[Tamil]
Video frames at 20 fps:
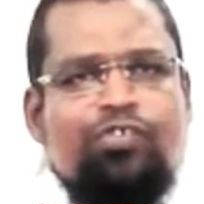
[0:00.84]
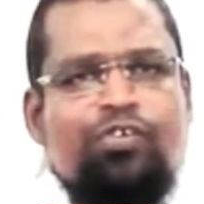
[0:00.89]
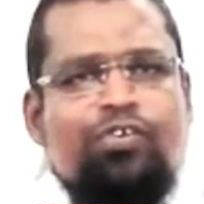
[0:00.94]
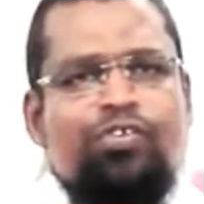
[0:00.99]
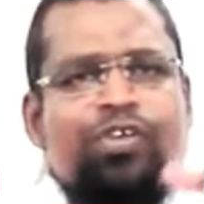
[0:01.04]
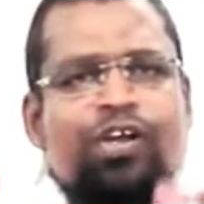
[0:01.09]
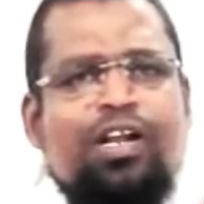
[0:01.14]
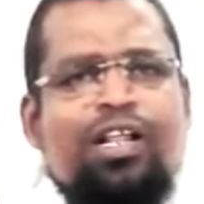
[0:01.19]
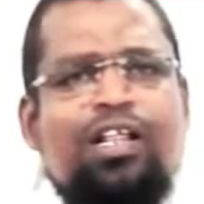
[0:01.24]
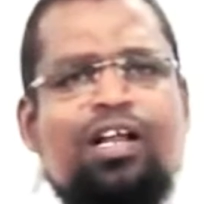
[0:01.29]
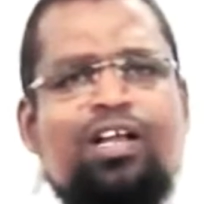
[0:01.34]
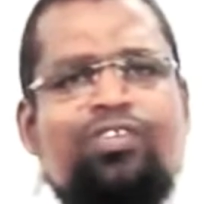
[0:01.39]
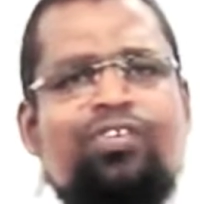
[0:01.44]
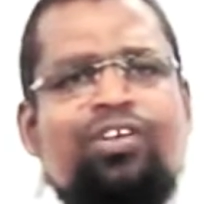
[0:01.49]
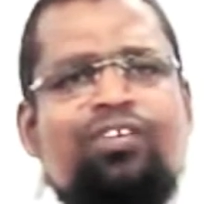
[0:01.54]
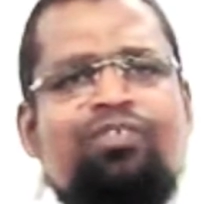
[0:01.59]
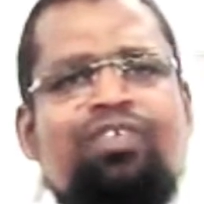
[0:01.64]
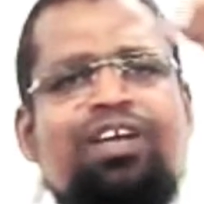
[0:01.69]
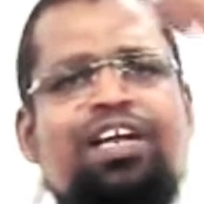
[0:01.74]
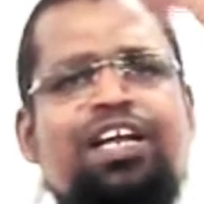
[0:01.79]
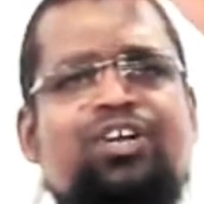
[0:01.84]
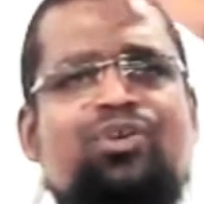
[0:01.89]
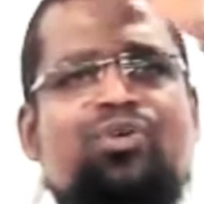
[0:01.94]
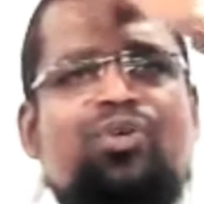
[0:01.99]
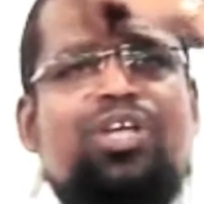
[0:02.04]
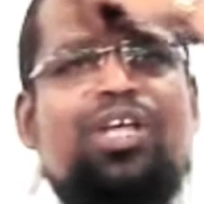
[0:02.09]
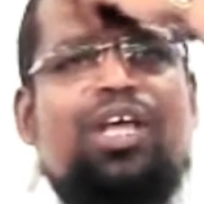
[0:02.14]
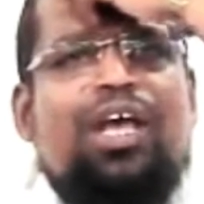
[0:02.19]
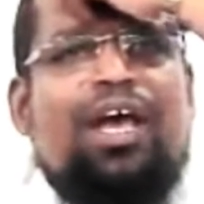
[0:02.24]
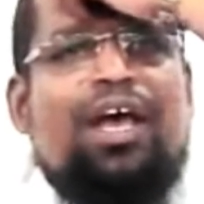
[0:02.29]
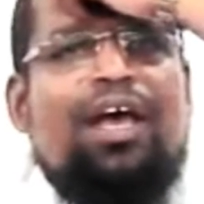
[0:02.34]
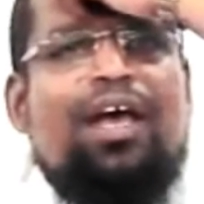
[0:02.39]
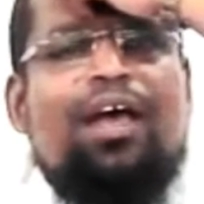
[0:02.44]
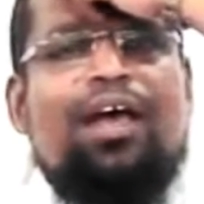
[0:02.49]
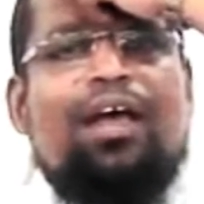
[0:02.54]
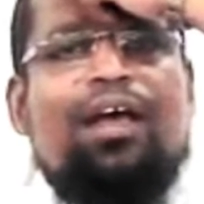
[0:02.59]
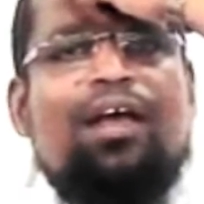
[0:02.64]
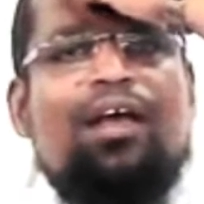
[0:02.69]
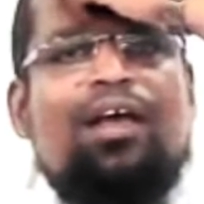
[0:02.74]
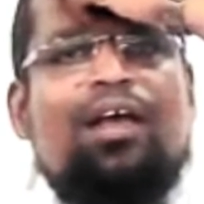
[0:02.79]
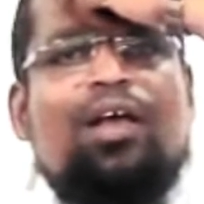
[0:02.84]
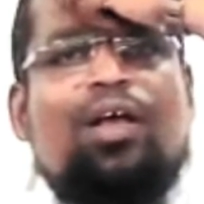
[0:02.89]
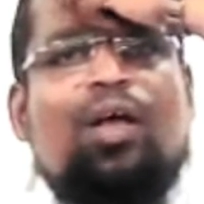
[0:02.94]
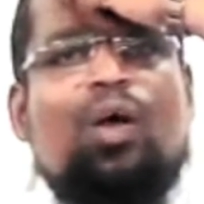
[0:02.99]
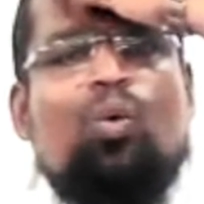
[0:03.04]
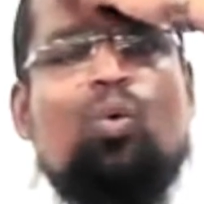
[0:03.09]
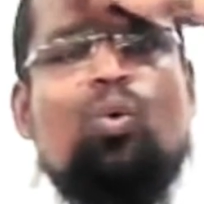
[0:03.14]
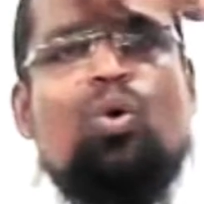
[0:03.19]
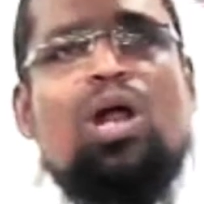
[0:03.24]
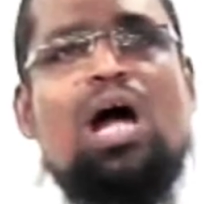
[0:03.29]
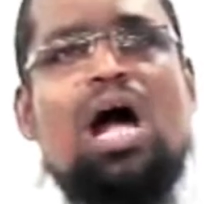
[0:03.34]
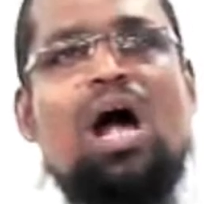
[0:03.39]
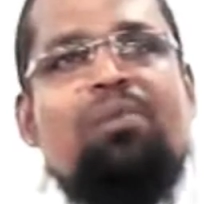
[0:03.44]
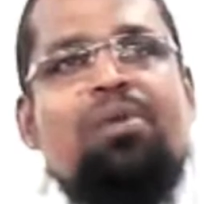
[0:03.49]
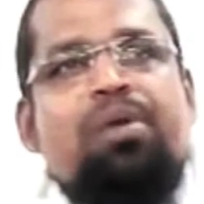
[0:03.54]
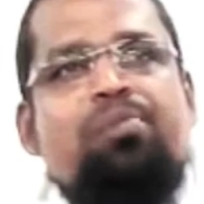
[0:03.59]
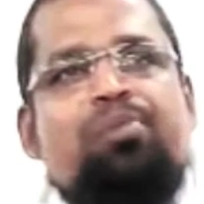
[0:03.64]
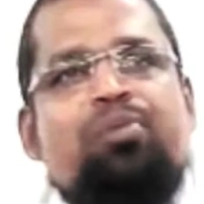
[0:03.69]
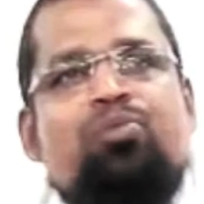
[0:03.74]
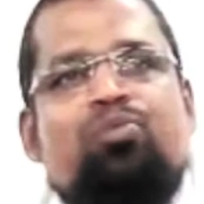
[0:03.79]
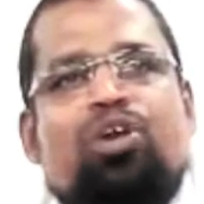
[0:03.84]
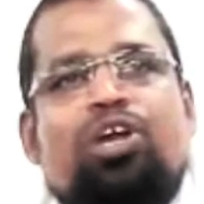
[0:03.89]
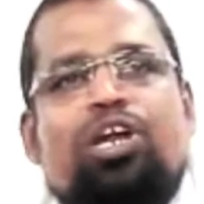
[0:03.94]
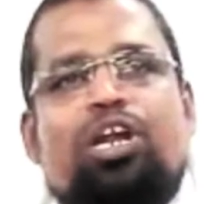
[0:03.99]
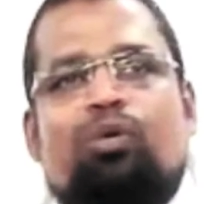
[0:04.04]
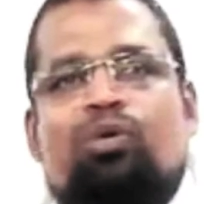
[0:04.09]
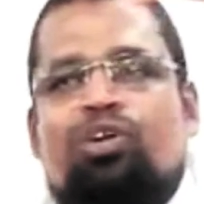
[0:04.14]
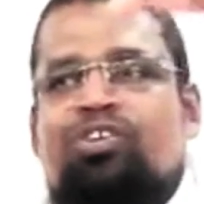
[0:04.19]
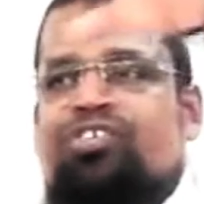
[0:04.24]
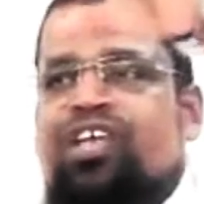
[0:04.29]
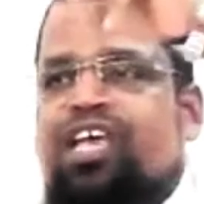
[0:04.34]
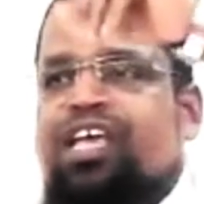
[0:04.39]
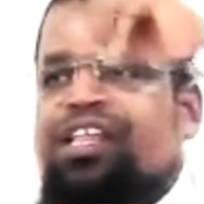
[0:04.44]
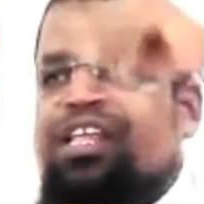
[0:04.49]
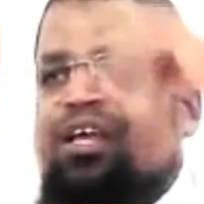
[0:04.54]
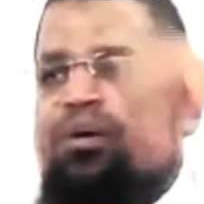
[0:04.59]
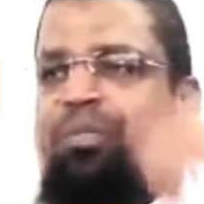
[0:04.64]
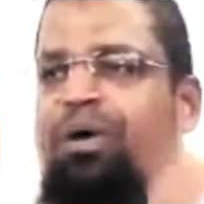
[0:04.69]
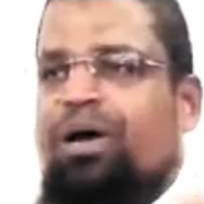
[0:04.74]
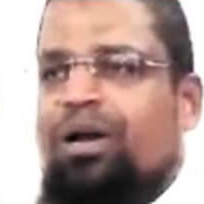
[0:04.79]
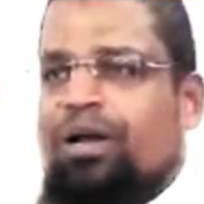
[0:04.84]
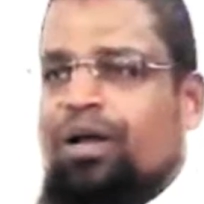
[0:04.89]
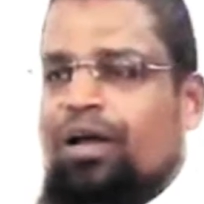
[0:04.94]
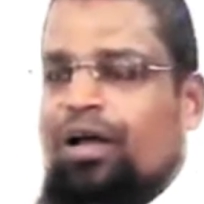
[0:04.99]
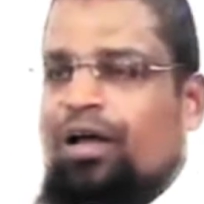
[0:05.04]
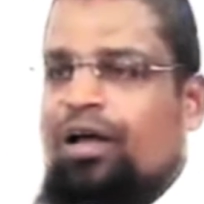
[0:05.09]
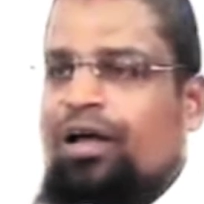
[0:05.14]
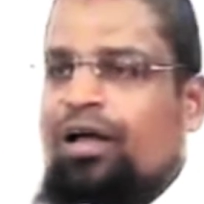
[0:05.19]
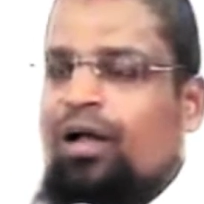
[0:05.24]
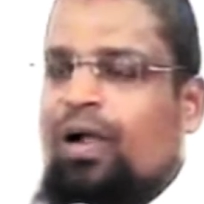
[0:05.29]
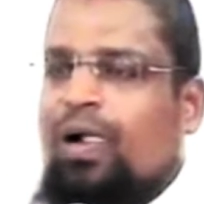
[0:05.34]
ரசூல் சல்லா சொல்லி வீட்டுடைய ஒரு அமைப்பு முறையில் ஒரு செய்தியை பாருங்க